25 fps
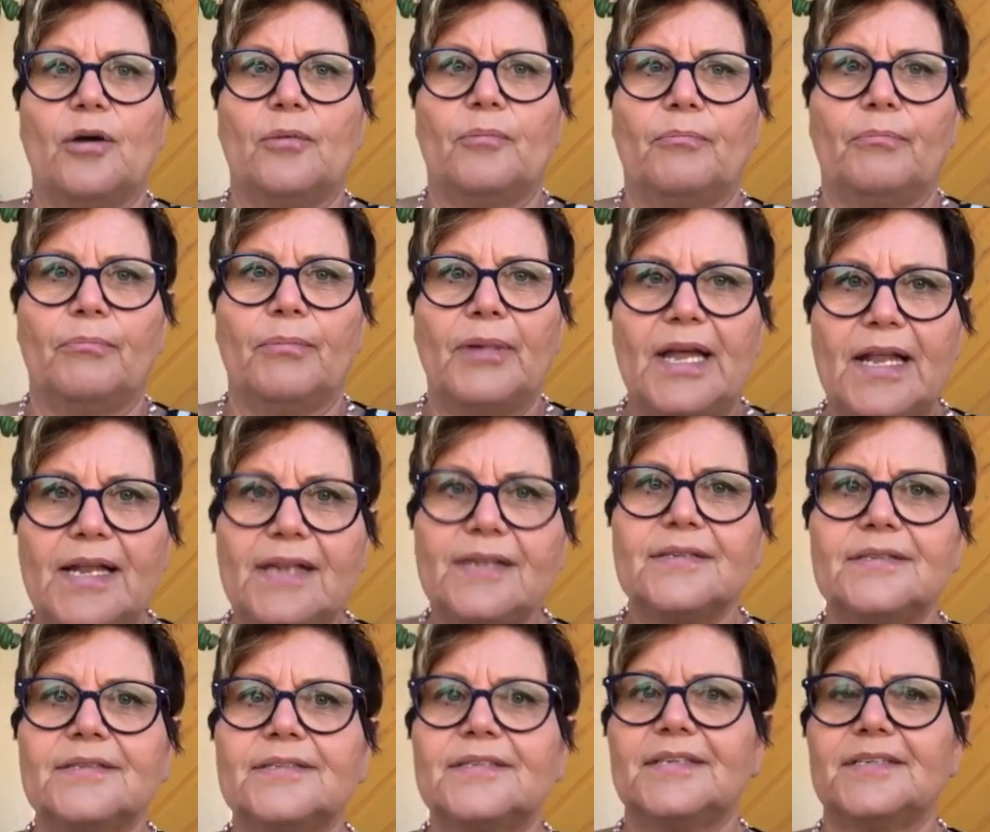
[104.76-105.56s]

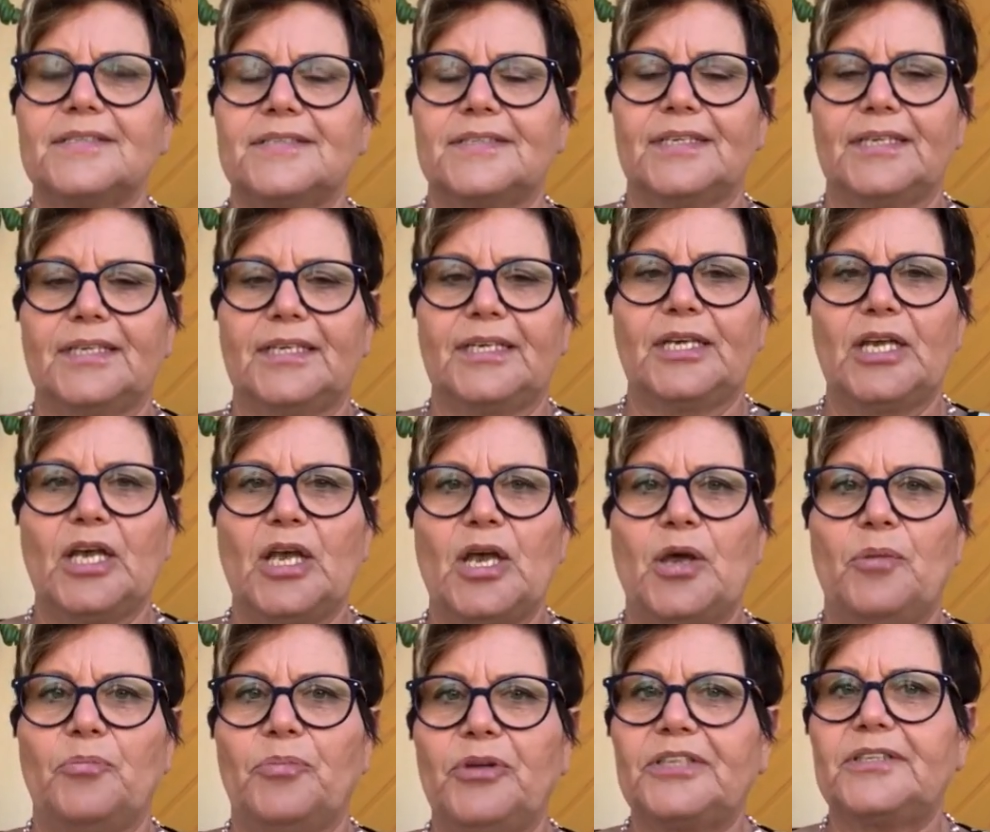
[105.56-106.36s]
Melden Sie sich
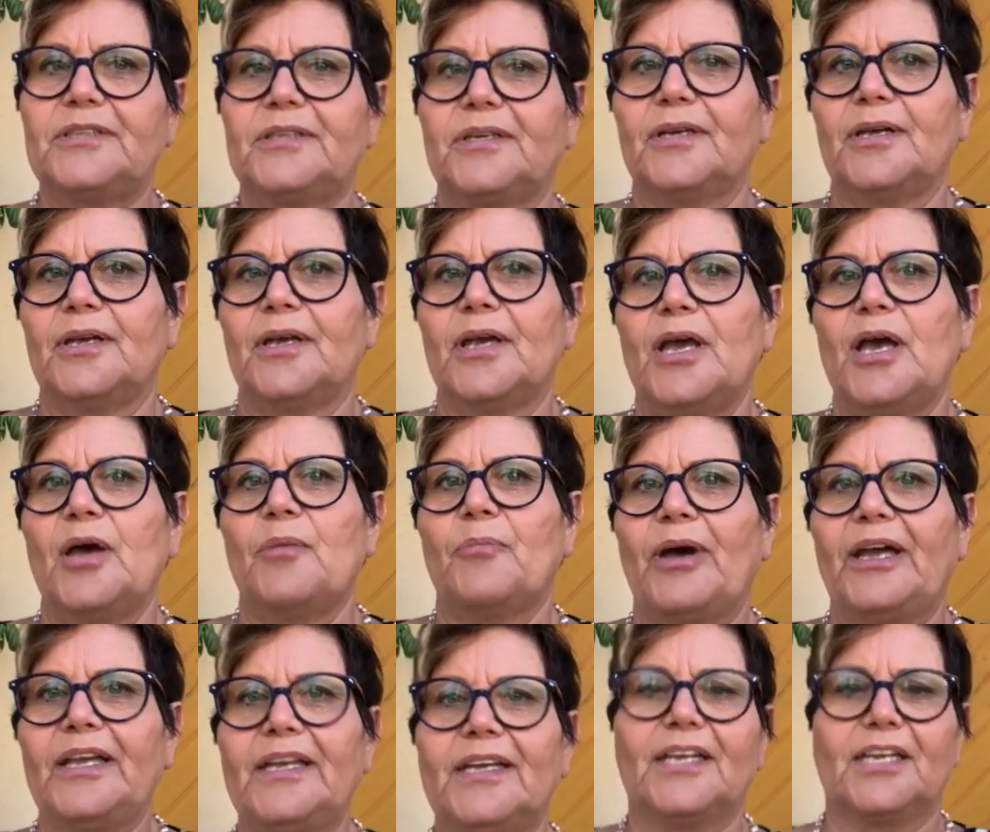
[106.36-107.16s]
bitte
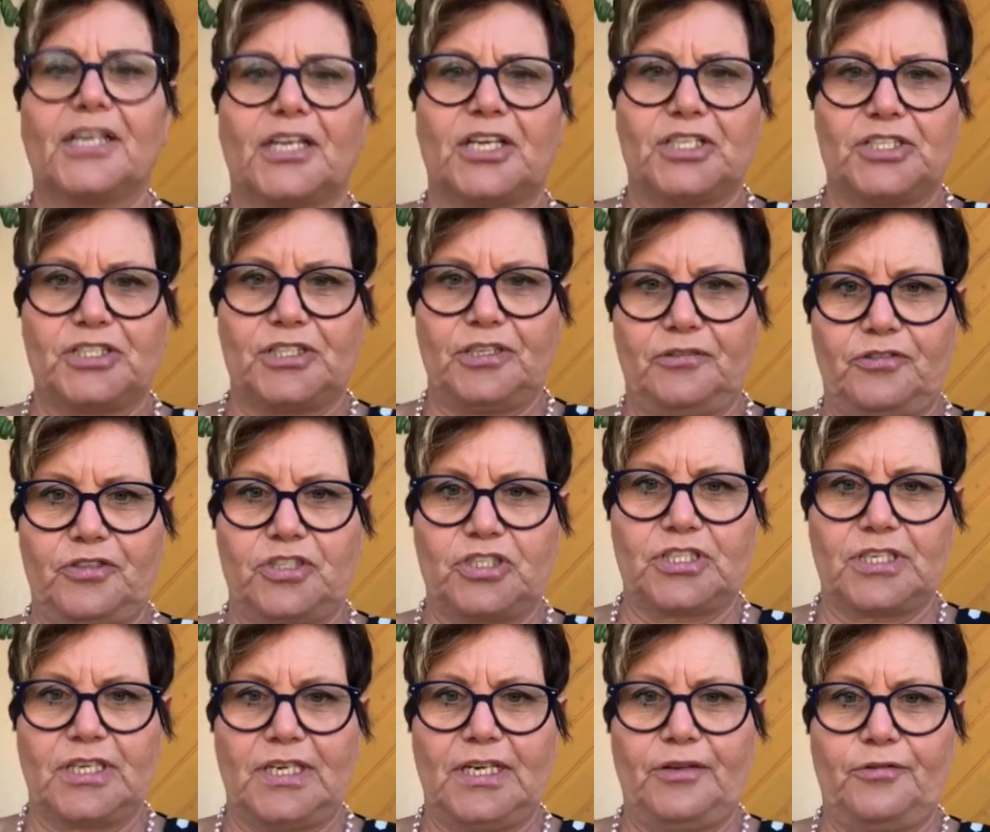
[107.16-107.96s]
bei Ihrer
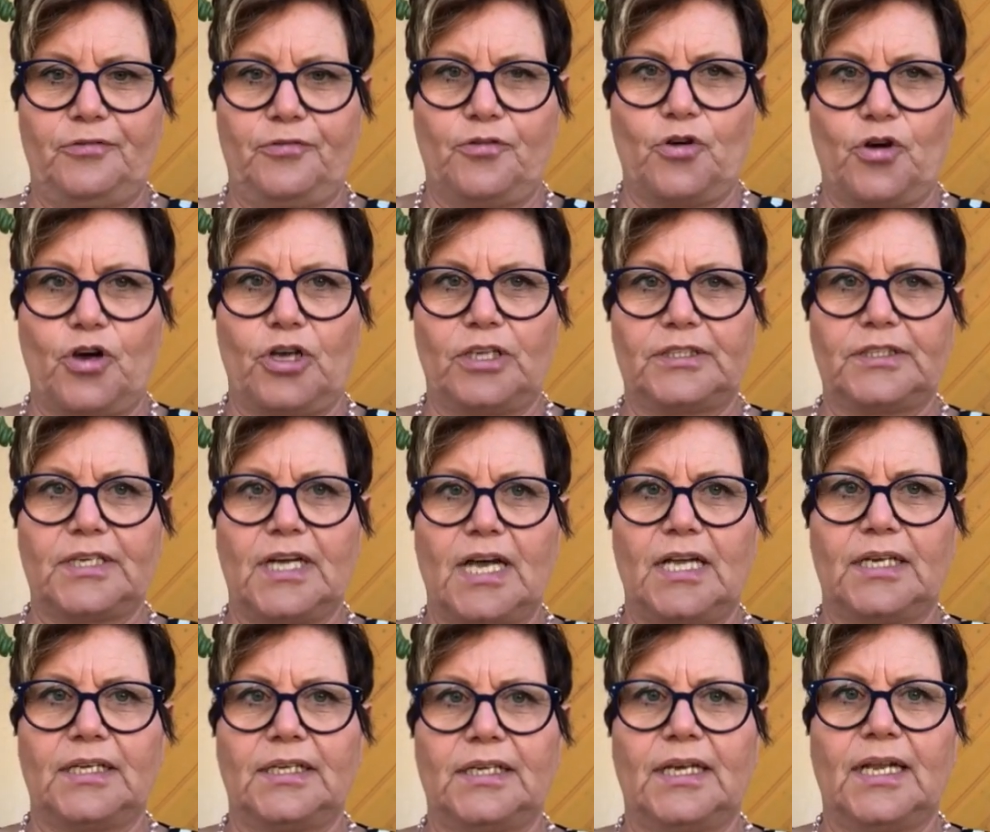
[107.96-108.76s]
Geschäftsstelle vor
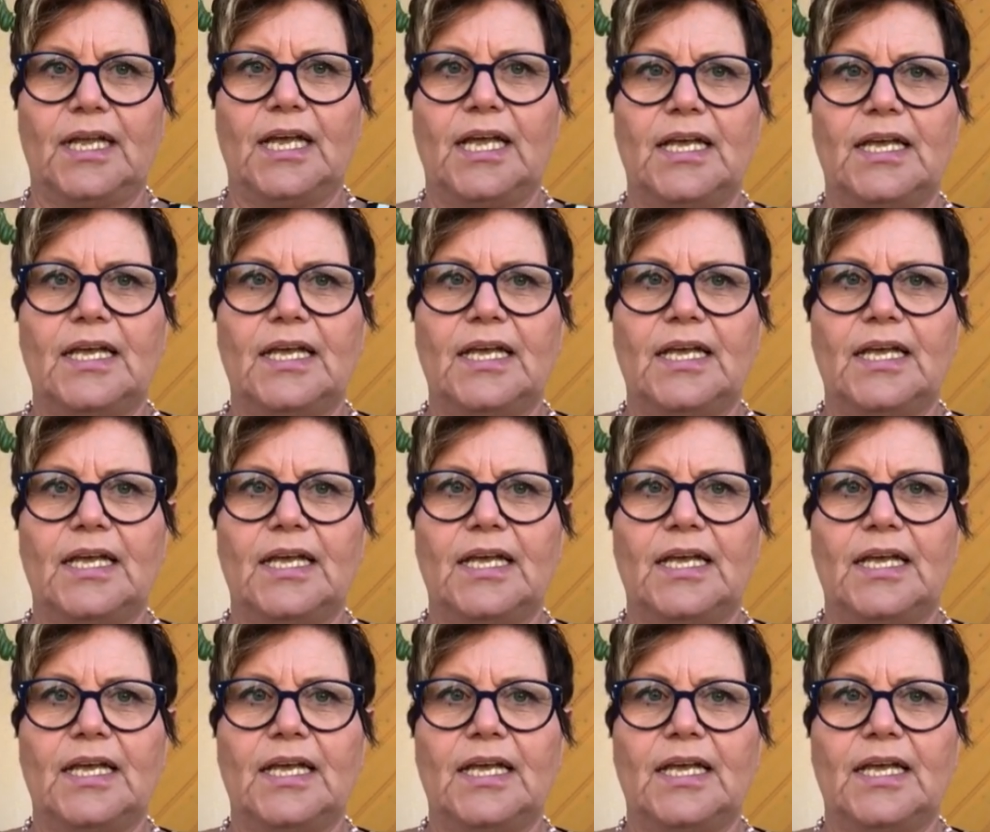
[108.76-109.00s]
Ort an.